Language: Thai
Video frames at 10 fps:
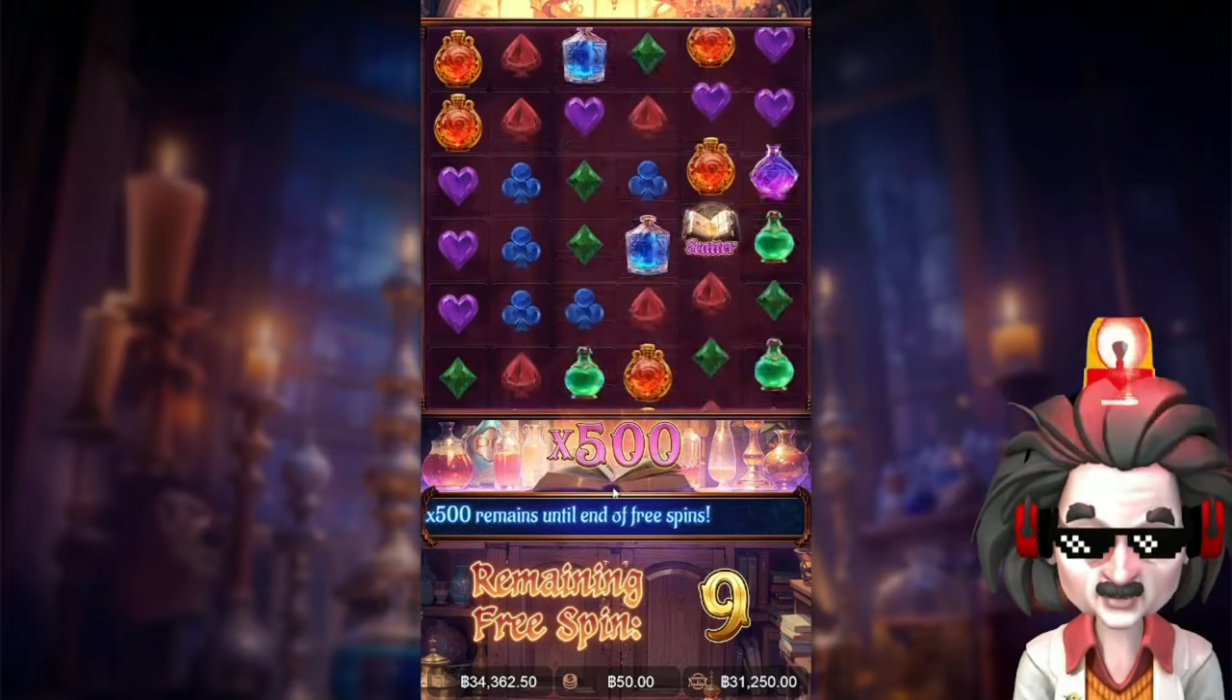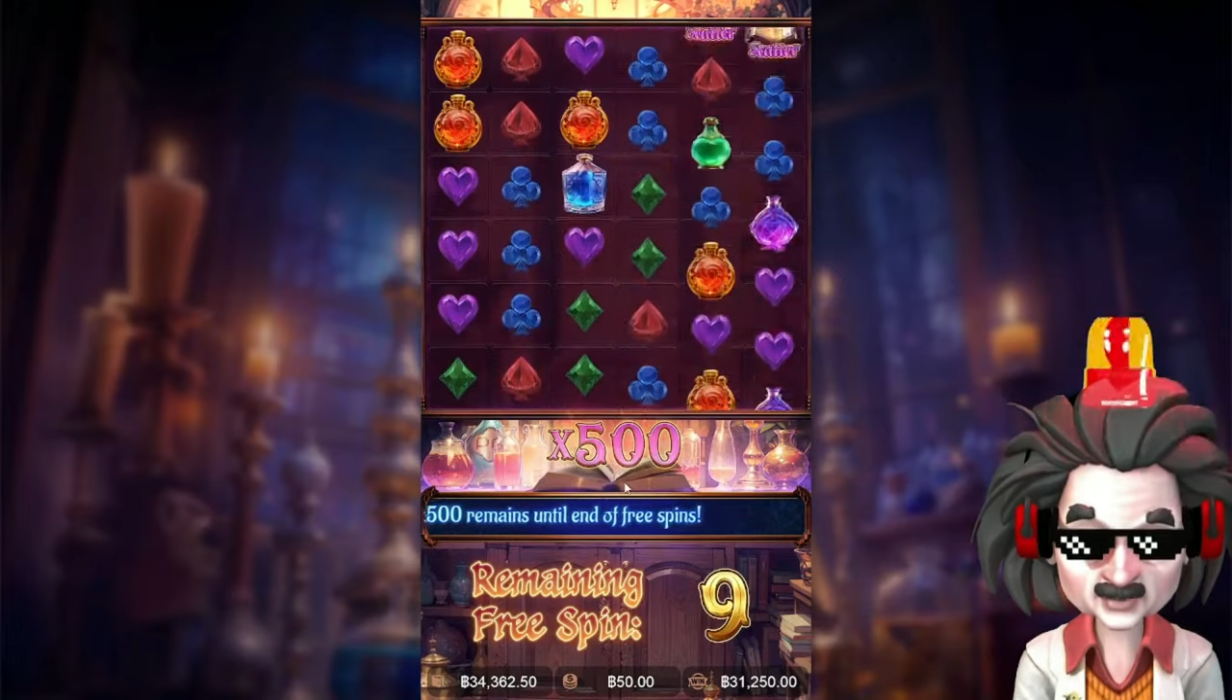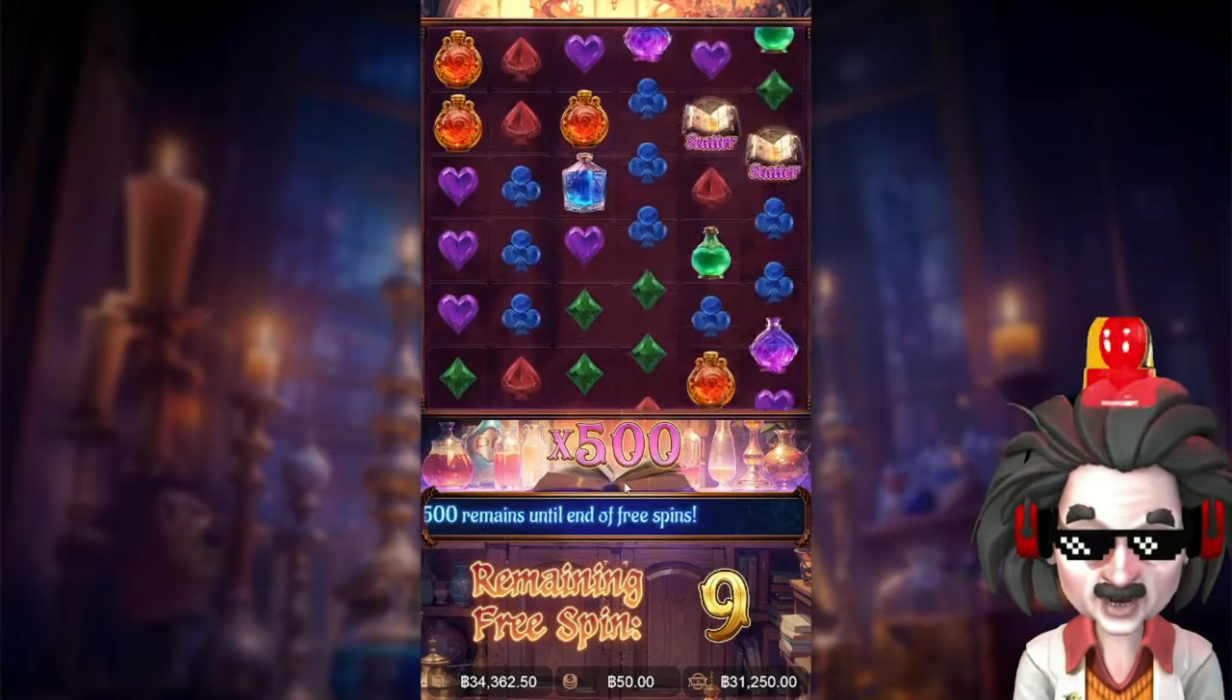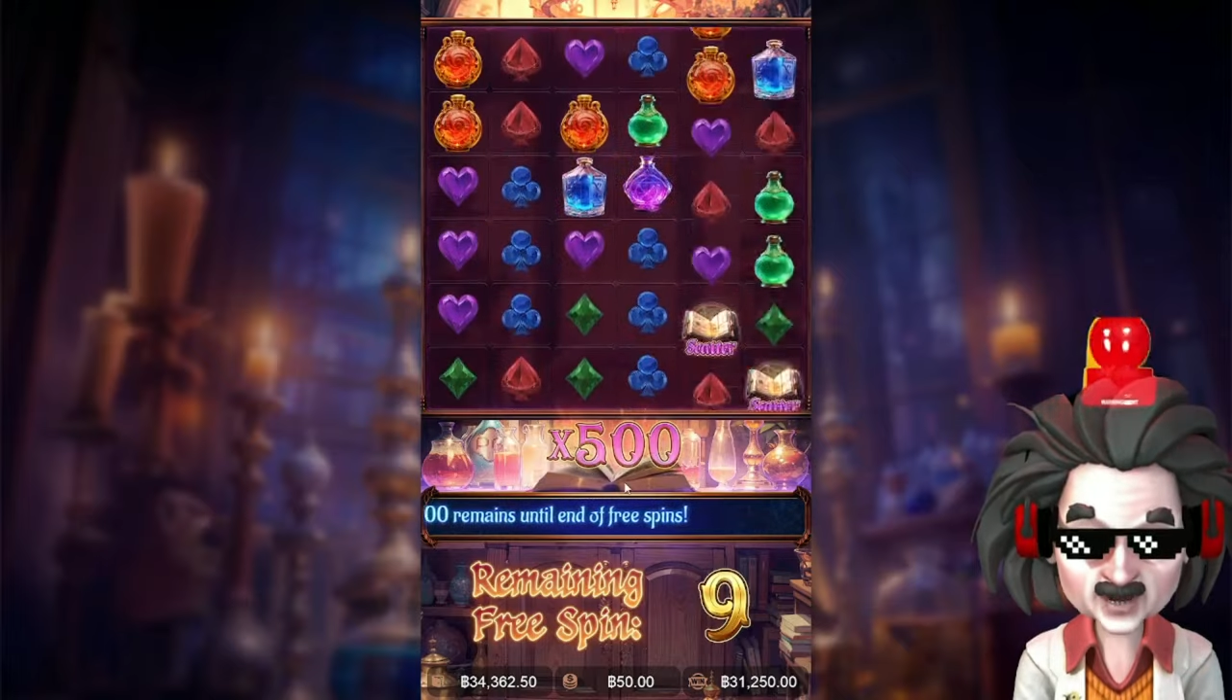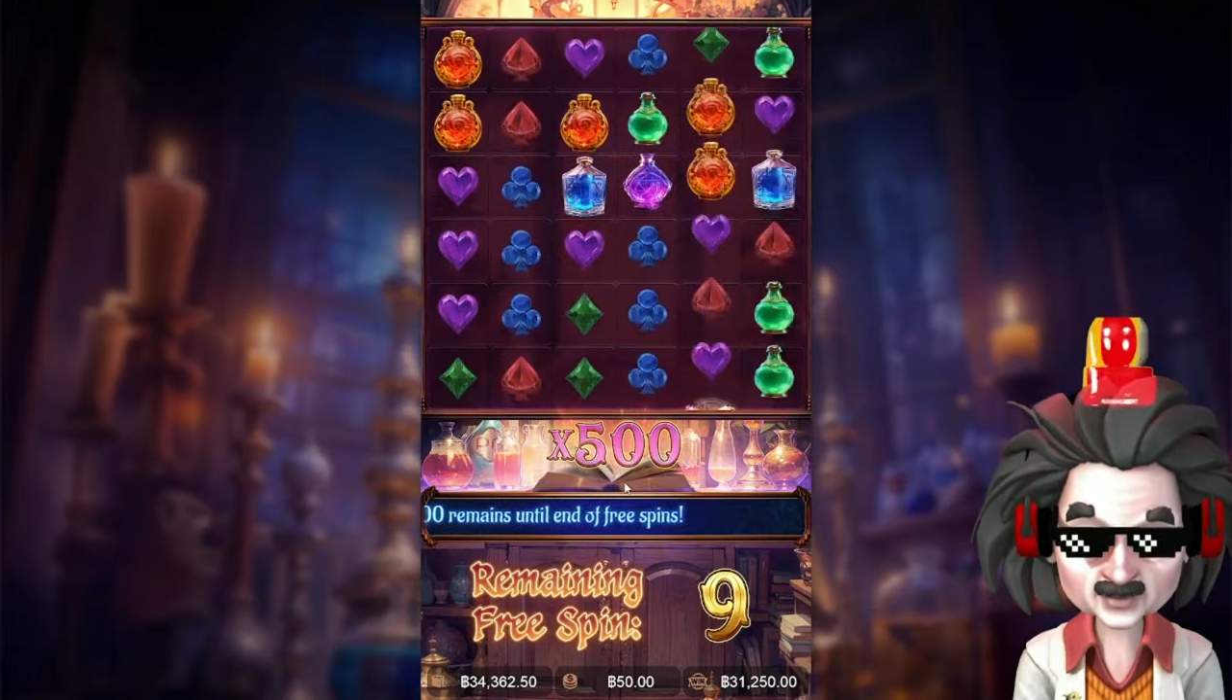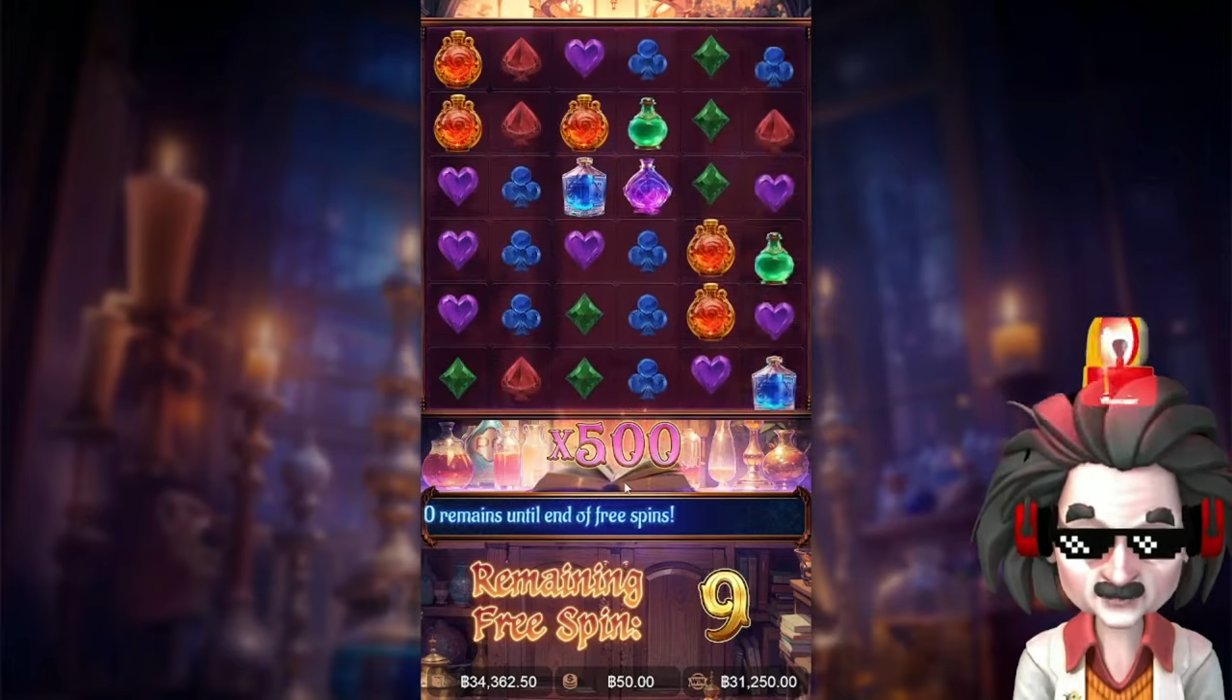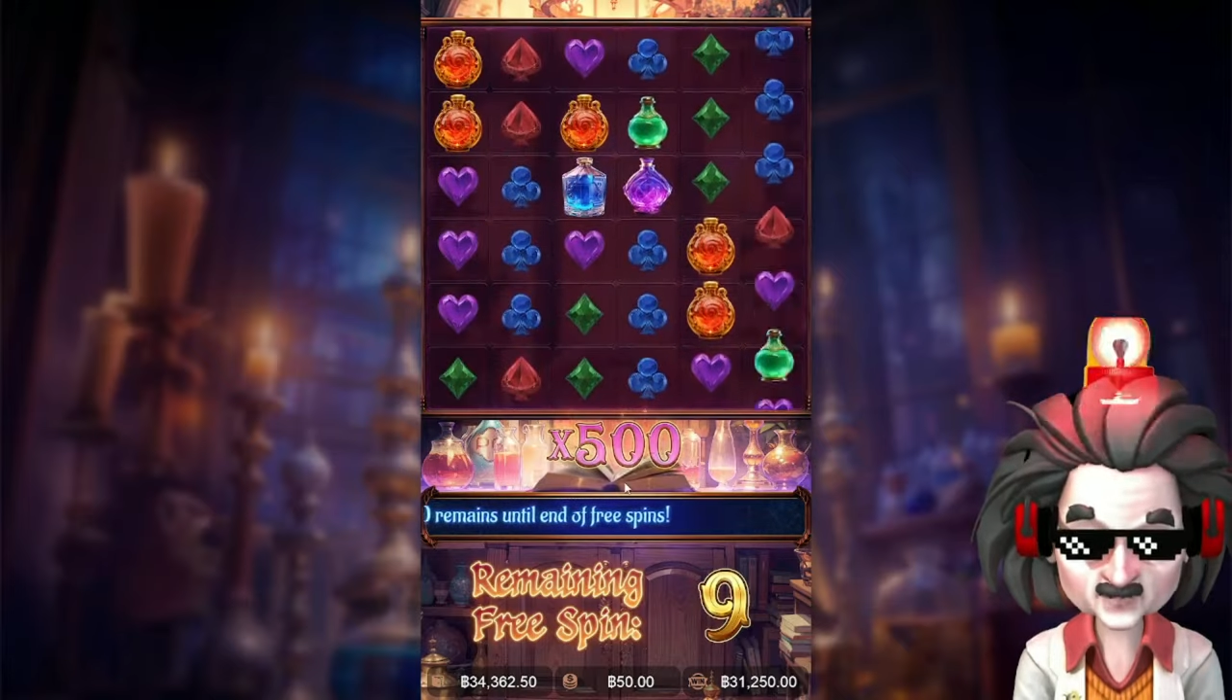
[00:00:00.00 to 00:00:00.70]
ข้าก็ไม่